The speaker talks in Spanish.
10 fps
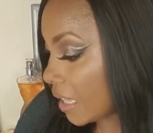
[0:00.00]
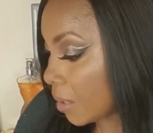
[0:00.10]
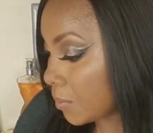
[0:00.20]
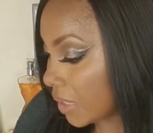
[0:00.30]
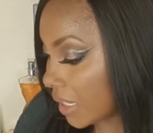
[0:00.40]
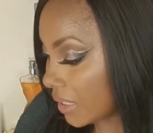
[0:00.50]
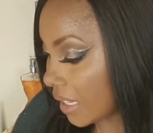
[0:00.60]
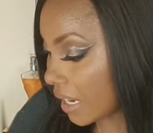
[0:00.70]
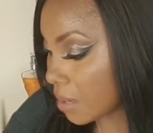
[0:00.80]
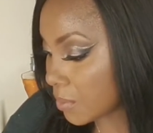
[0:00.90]
También
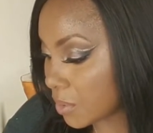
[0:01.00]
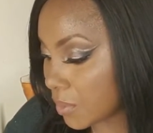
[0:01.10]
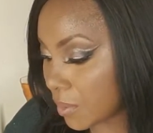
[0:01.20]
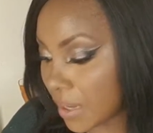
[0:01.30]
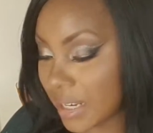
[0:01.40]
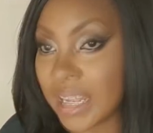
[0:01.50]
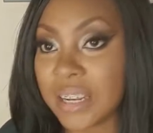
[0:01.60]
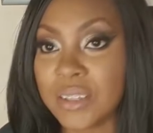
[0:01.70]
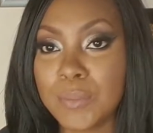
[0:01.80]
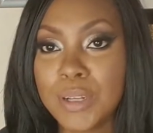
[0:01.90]
de la misma
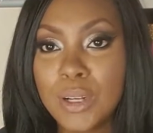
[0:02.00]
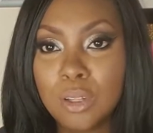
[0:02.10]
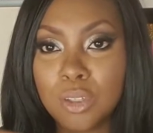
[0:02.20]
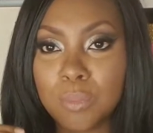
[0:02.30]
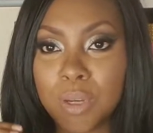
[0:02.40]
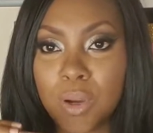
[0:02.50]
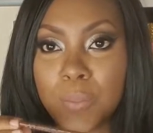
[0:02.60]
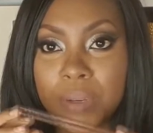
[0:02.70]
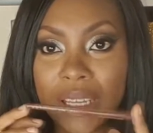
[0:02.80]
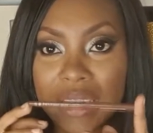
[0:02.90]
marca Rimmel London me
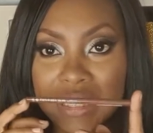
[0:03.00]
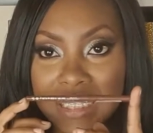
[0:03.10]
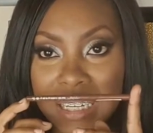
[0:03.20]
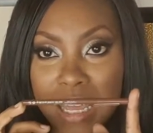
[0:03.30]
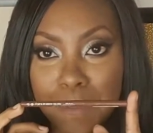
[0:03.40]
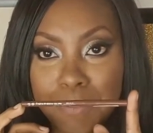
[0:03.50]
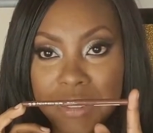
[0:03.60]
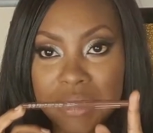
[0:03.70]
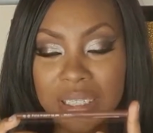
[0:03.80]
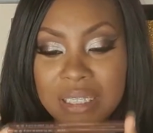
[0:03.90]
compré este
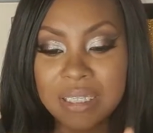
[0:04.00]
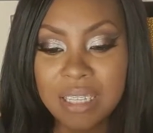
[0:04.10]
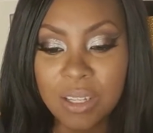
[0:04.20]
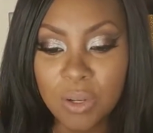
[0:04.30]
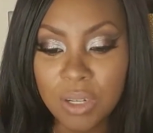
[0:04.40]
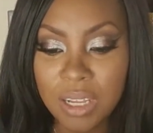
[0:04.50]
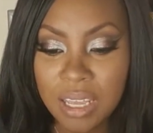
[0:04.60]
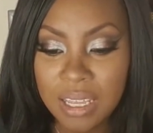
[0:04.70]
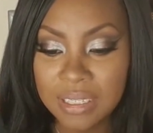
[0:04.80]
lápiz delineador